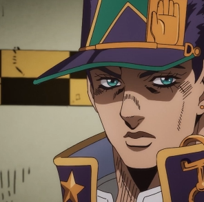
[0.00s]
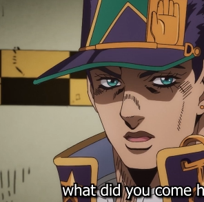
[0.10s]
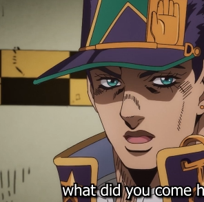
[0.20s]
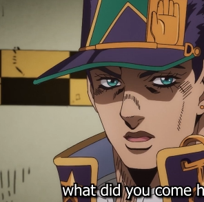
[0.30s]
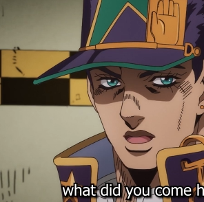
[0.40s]

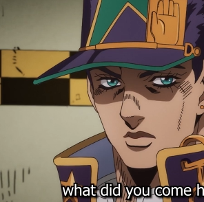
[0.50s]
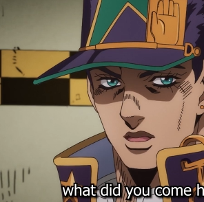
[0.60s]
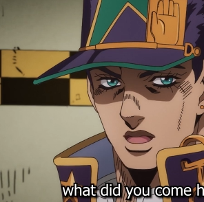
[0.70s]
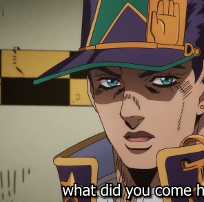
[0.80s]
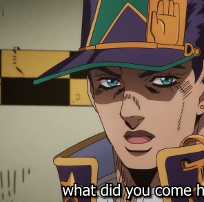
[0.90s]
成人
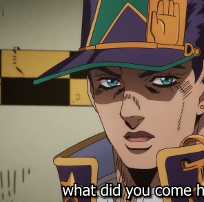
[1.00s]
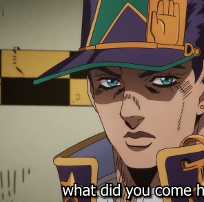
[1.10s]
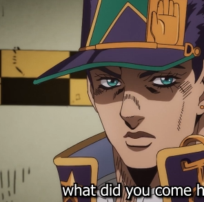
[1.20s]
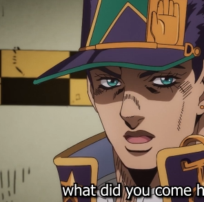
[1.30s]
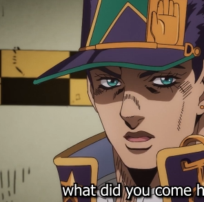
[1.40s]
女性の
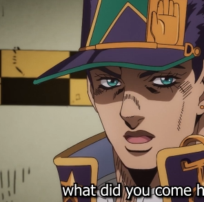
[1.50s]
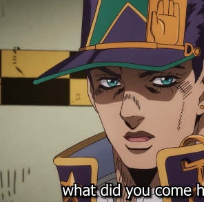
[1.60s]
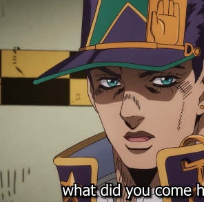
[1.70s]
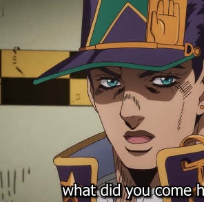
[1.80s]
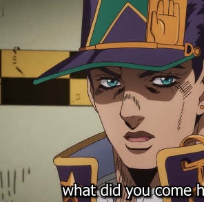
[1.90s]
仙骨と
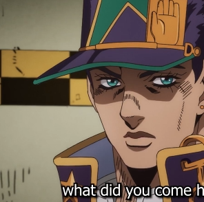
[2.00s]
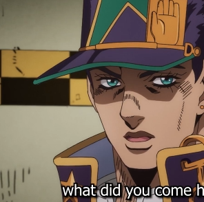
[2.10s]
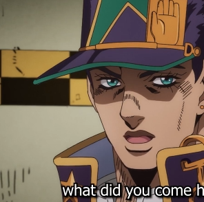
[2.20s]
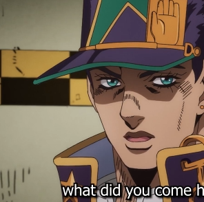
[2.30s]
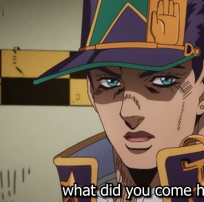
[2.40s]
いう骨
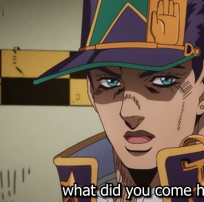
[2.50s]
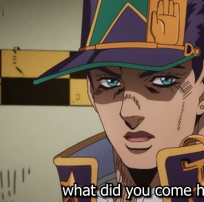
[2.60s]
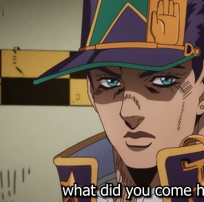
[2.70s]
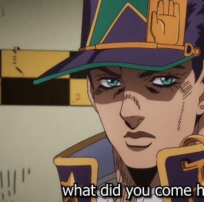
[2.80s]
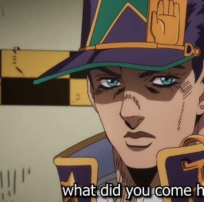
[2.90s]
盤部分だ。